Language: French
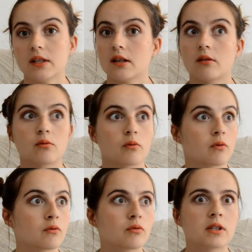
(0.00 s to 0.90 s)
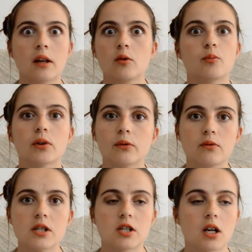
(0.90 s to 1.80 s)
et tout ça du point de
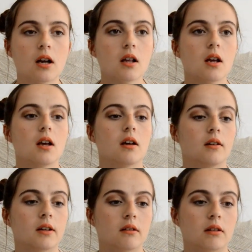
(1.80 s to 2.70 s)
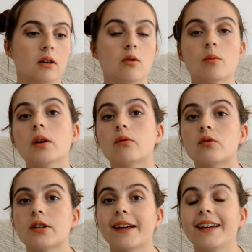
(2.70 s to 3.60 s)
vue des chats et comment ils vont
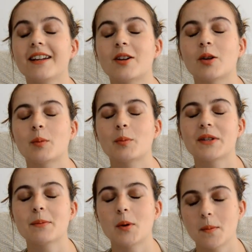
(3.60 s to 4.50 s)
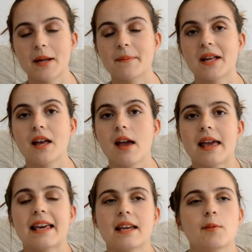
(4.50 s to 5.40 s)
gérer leurs petits problèmes.
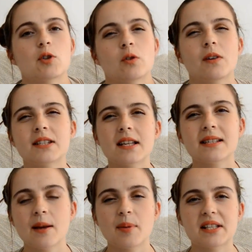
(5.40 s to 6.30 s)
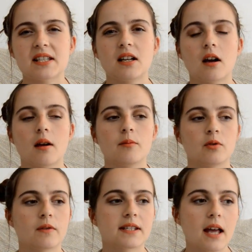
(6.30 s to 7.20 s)
Et moi je trouvais ça sympathique quand même, je
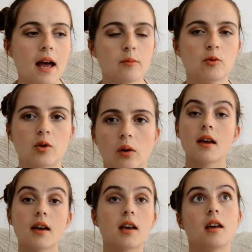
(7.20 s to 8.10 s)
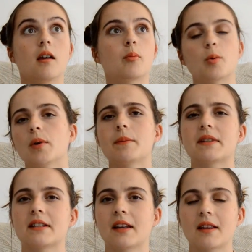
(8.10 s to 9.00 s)
trouvais ça amusant et pour moi il
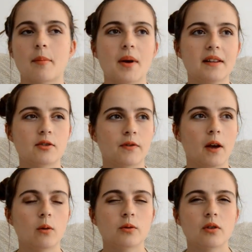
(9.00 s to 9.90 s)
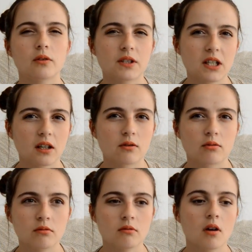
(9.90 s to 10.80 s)
ne pas de se faire autant tirer
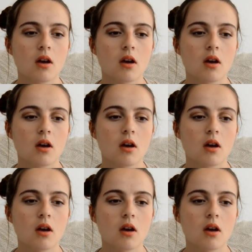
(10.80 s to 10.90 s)
dessus